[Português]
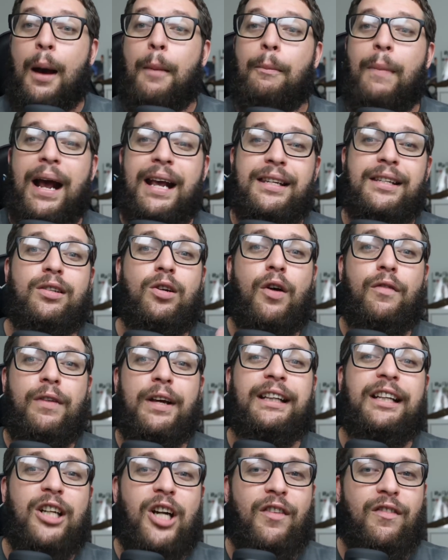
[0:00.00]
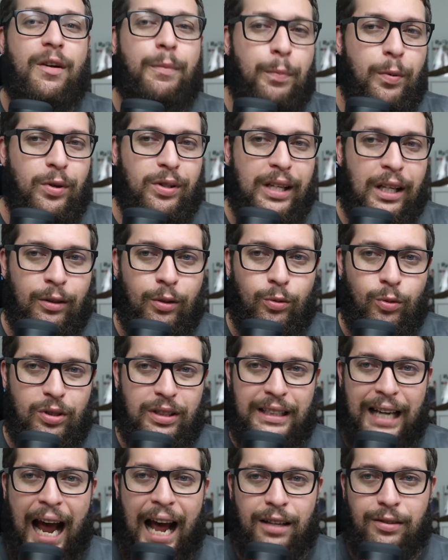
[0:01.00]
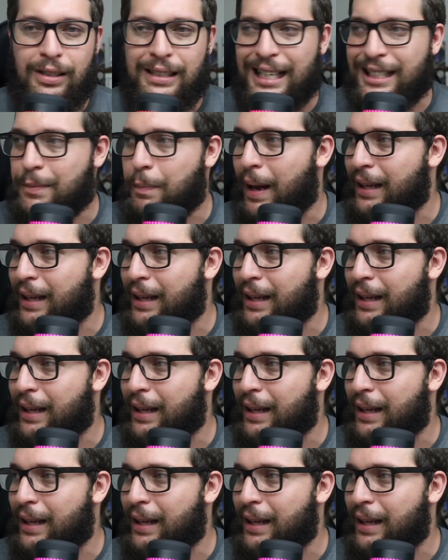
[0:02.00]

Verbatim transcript: mas em 99% dos casos nas